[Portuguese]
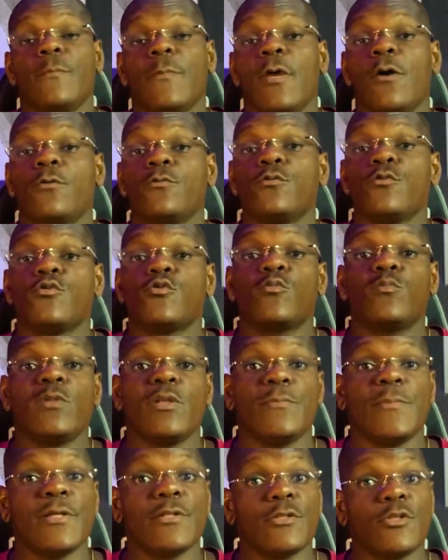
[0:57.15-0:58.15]
é um dos
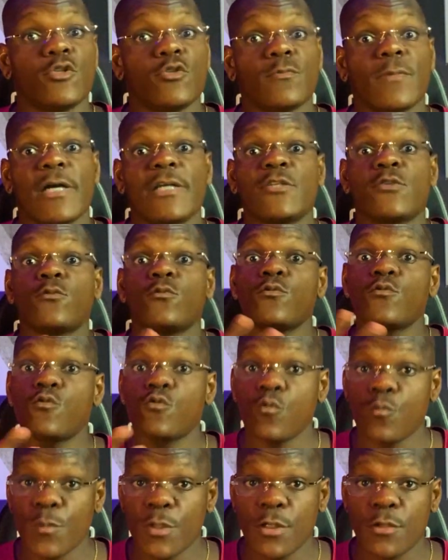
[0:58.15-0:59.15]
suplementos mais
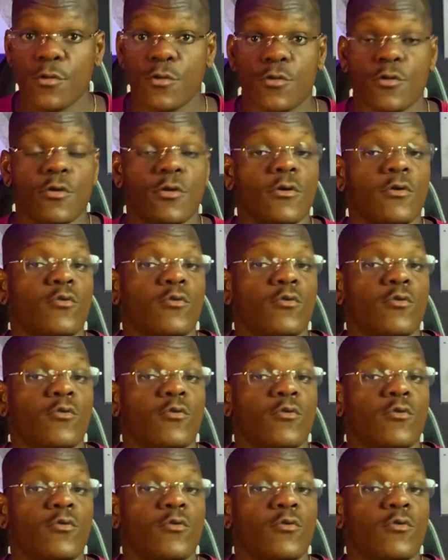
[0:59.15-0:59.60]
consumidos